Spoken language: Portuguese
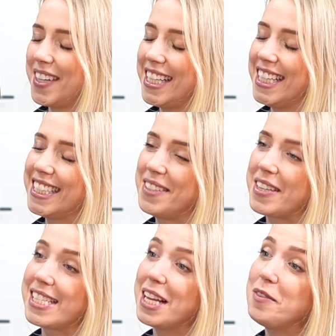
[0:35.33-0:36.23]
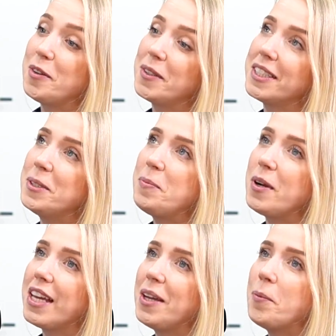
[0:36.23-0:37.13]
Bacana, Marcelo. Voltando um
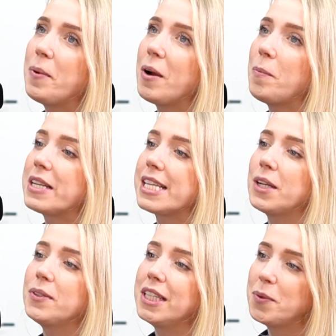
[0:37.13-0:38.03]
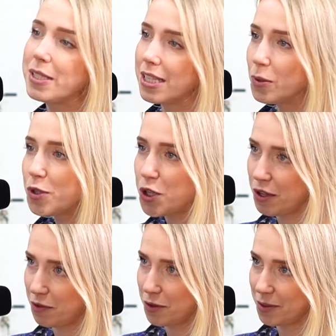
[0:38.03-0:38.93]
pouquinho para o Marcelo não
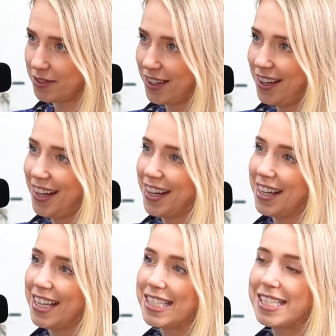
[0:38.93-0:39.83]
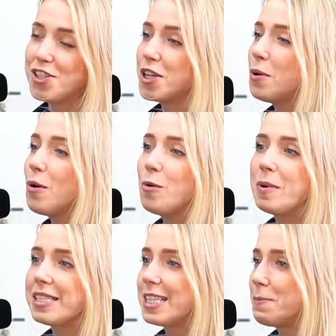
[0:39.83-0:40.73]
executivo. Existiam
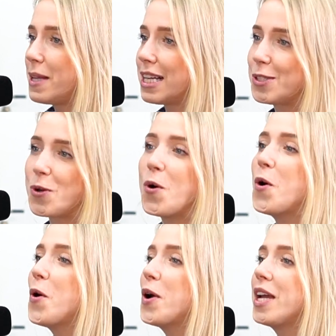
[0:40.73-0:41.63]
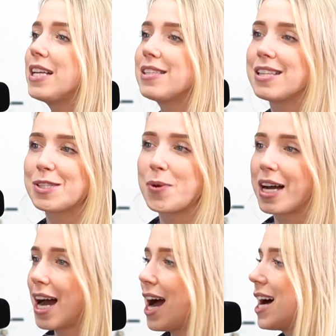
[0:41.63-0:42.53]
algumas inspirações na sua
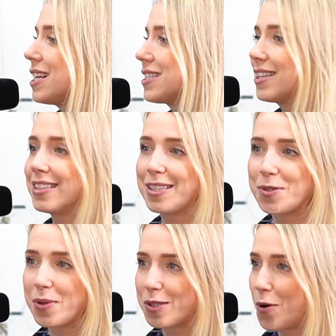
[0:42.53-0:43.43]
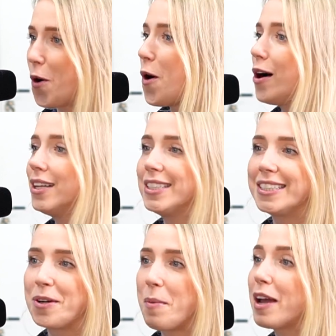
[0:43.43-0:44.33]
casa, na sua
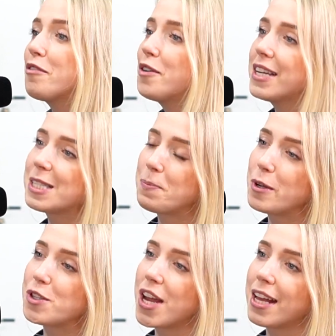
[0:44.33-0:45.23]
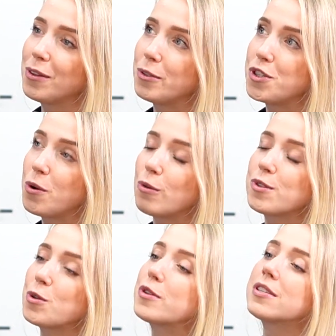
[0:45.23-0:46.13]
escola? Como é que foi esse projeto de
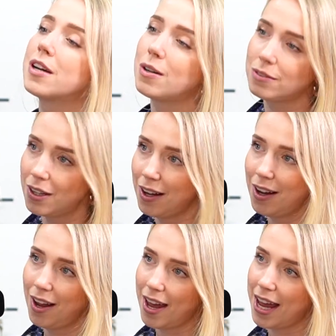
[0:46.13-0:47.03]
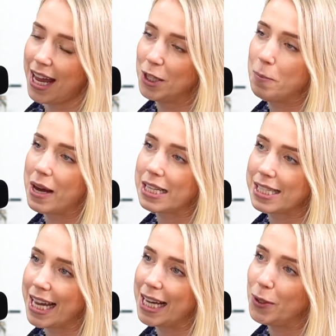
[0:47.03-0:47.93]
construção é, do
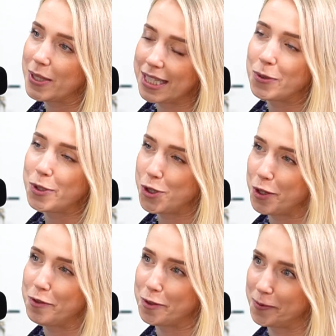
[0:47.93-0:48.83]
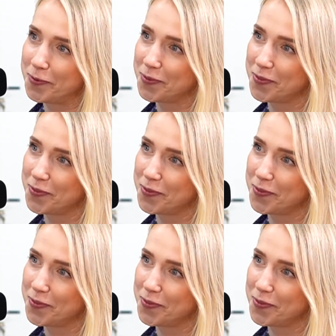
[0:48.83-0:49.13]
Marcelo executivo?